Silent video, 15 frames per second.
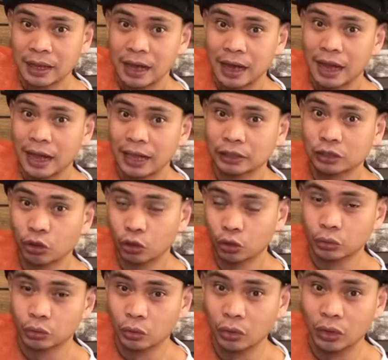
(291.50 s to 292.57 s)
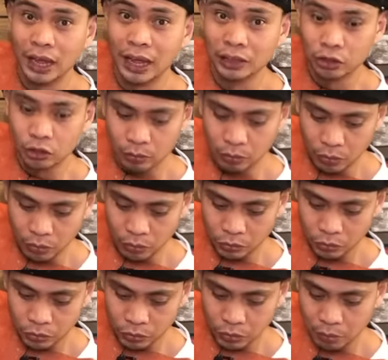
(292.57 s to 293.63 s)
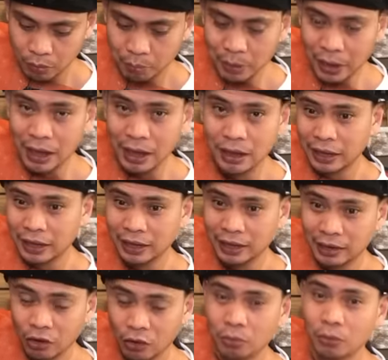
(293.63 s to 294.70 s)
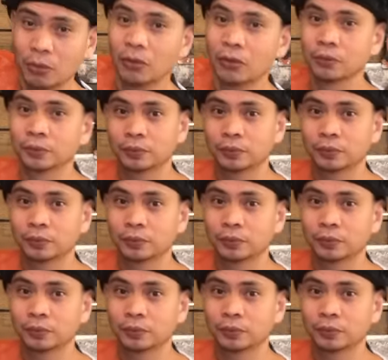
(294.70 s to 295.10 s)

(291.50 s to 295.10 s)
at kontrolado mo yung paggalaw mo